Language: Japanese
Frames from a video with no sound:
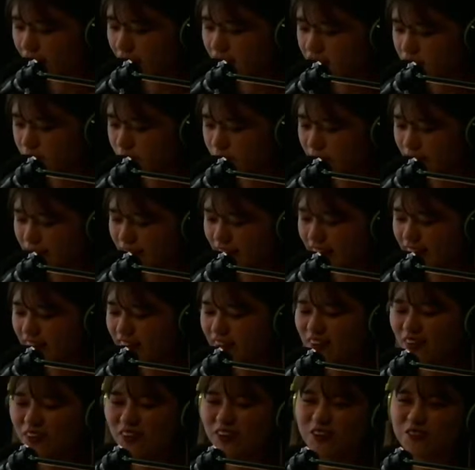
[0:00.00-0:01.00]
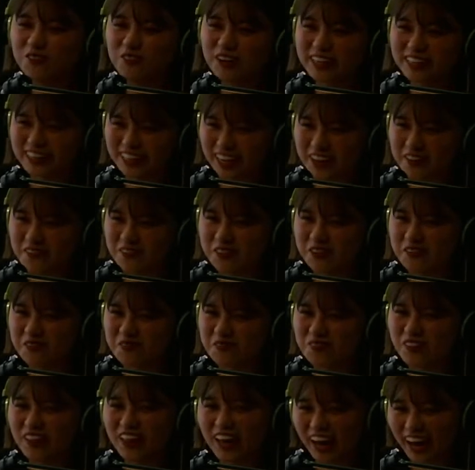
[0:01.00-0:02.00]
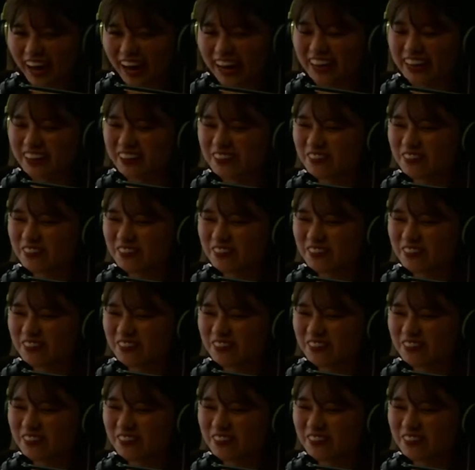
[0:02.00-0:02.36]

スペンディングオールマイタイム。はい。